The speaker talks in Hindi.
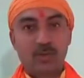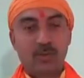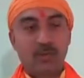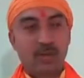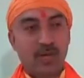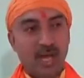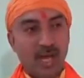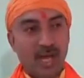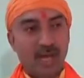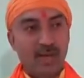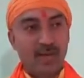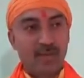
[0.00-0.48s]
भी
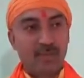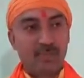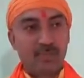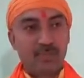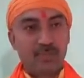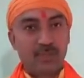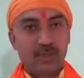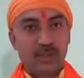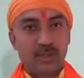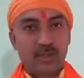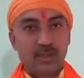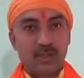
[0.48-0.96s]

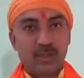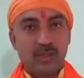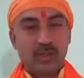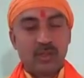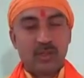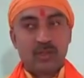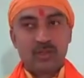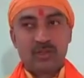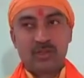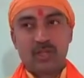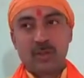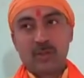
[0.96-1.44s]

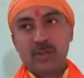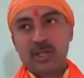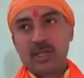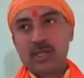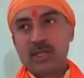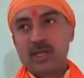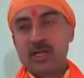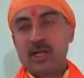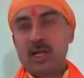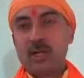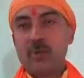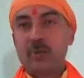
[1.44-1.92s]
बढ़ाएं सभी
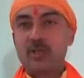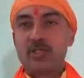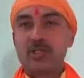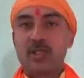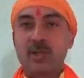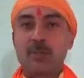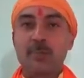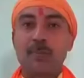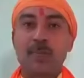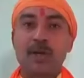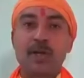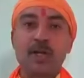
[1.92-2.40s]
के घर में
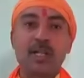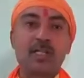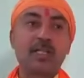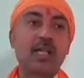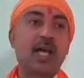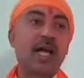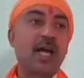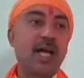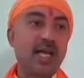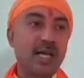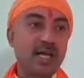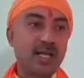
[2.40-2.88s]

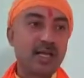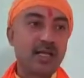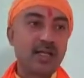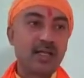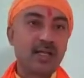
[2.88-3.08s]
संपन्नता आए